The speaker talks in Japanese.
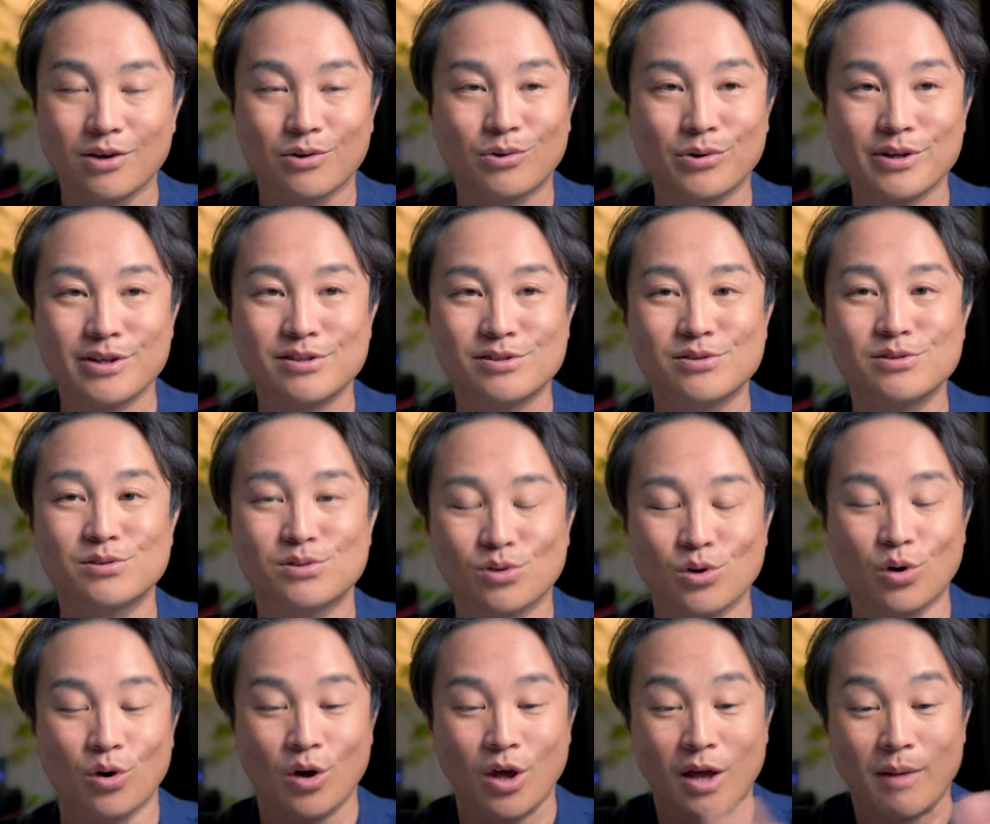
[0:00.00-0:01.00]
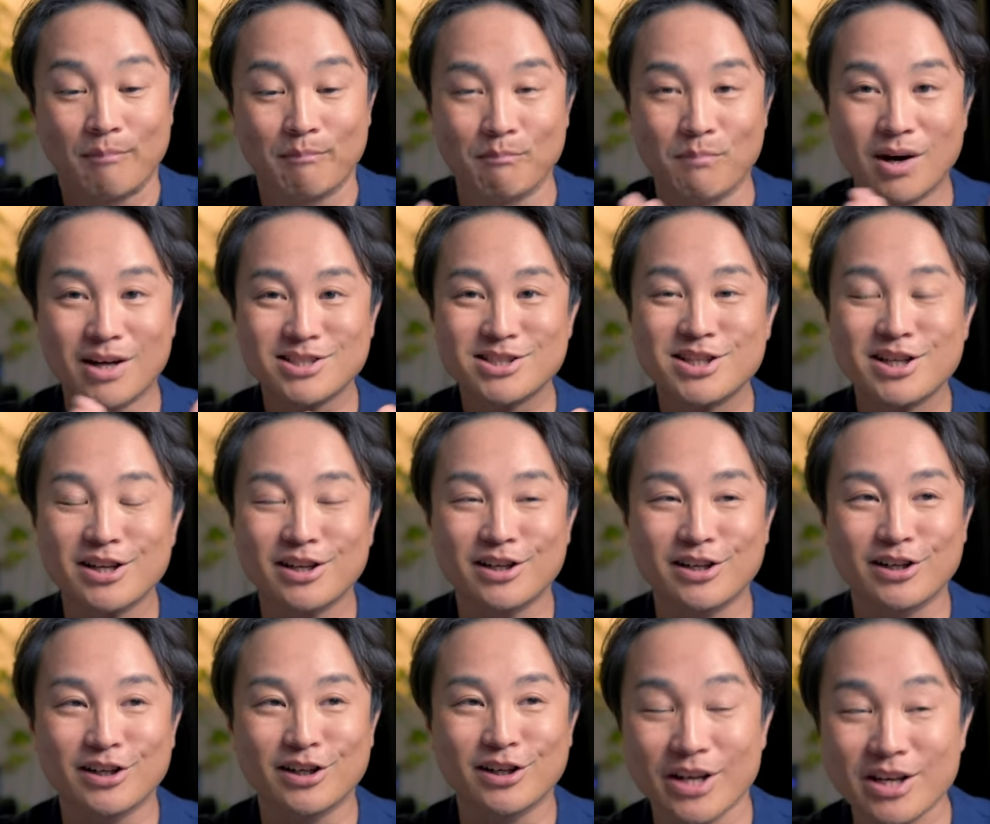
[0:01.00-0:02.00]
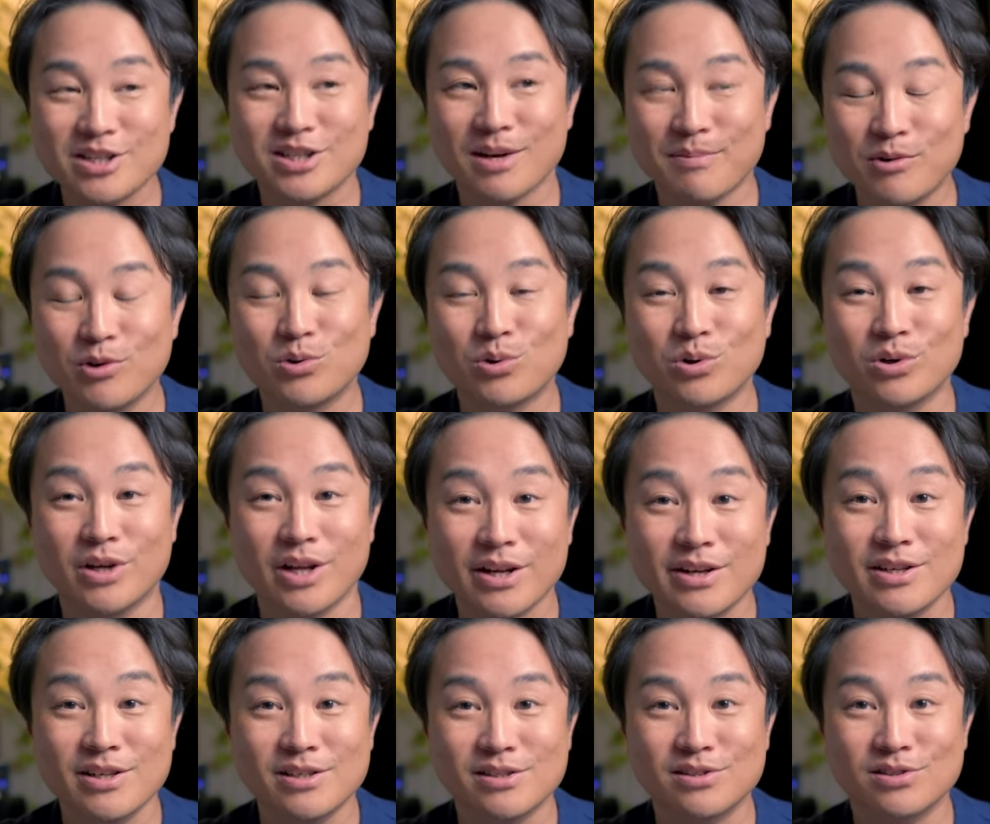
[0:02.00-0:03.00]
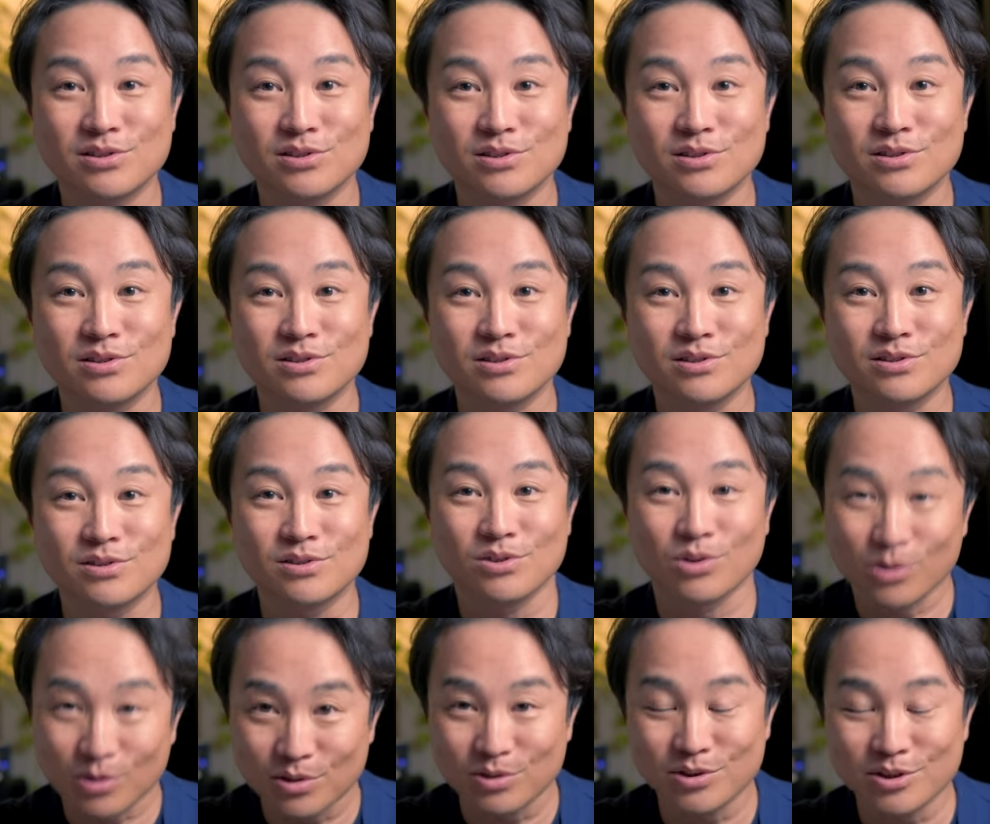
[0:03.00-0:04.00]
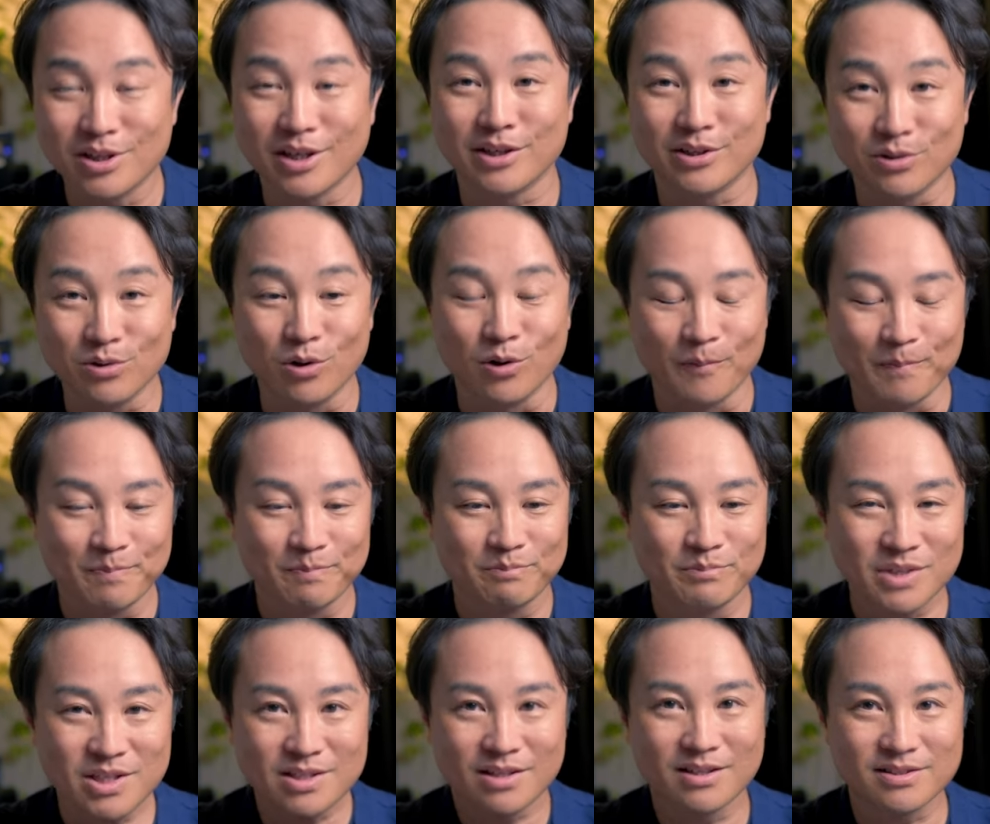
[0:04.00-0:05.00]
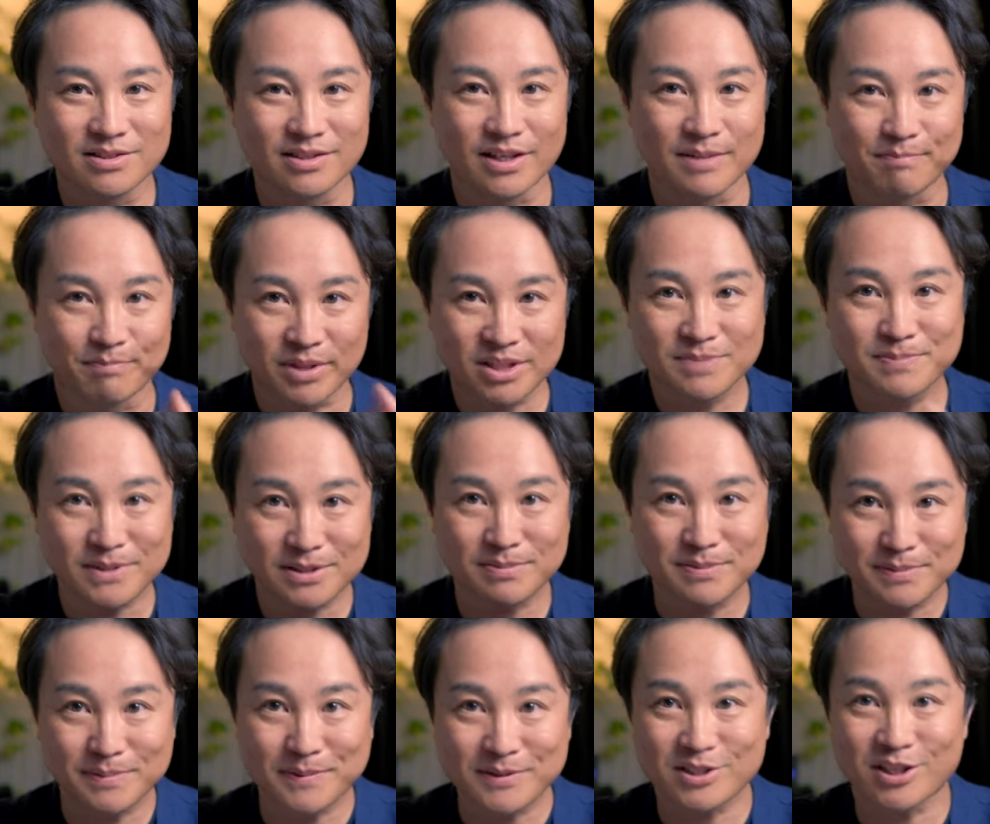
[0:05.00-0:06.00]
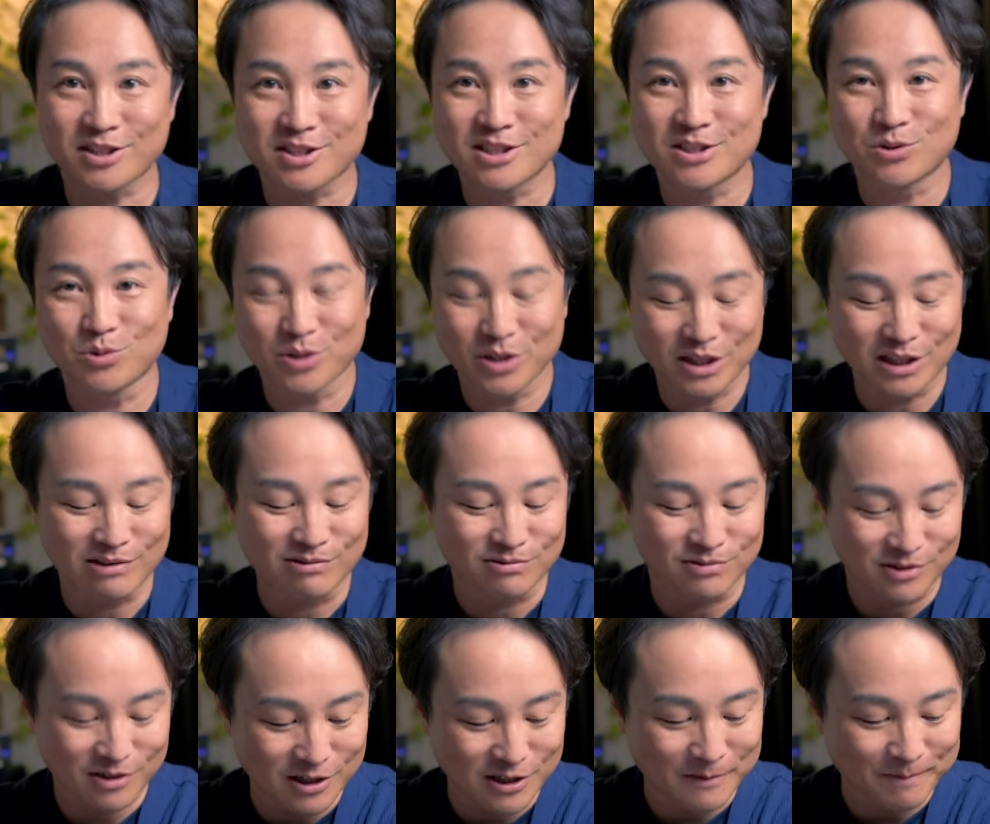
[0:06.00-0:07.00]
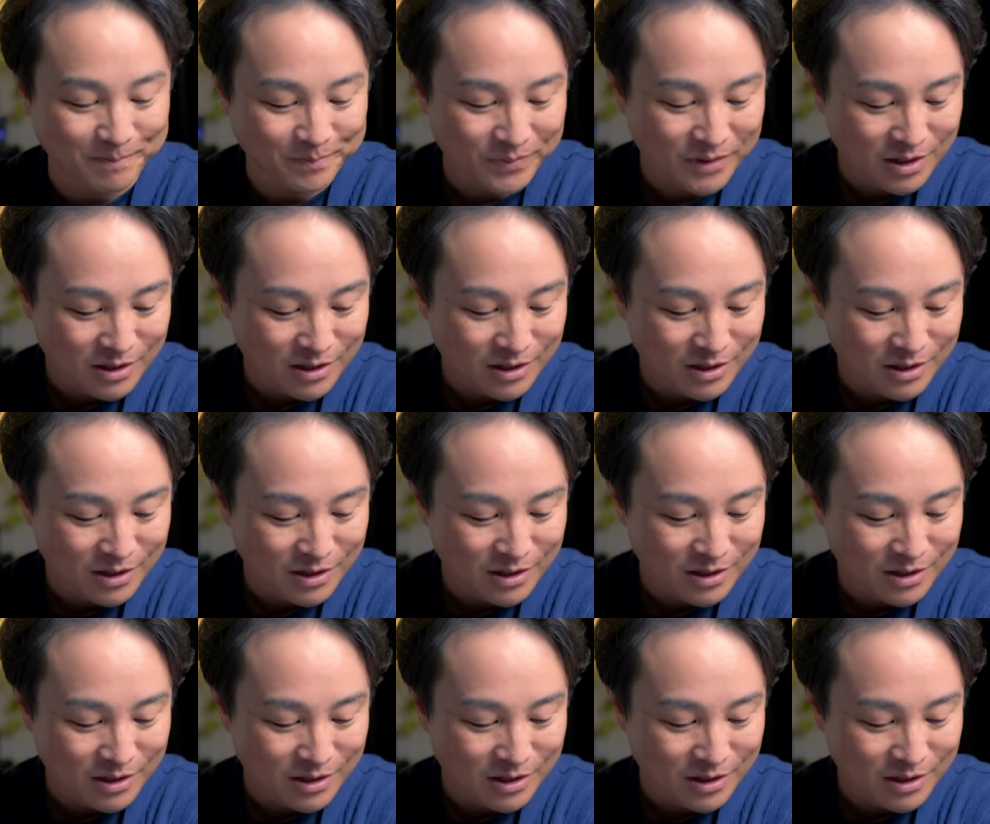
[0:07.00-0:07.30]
これにするとマジで連写モードのレリーズロックぐらいの短さでバツバツバツバツ写真撮れてくんで、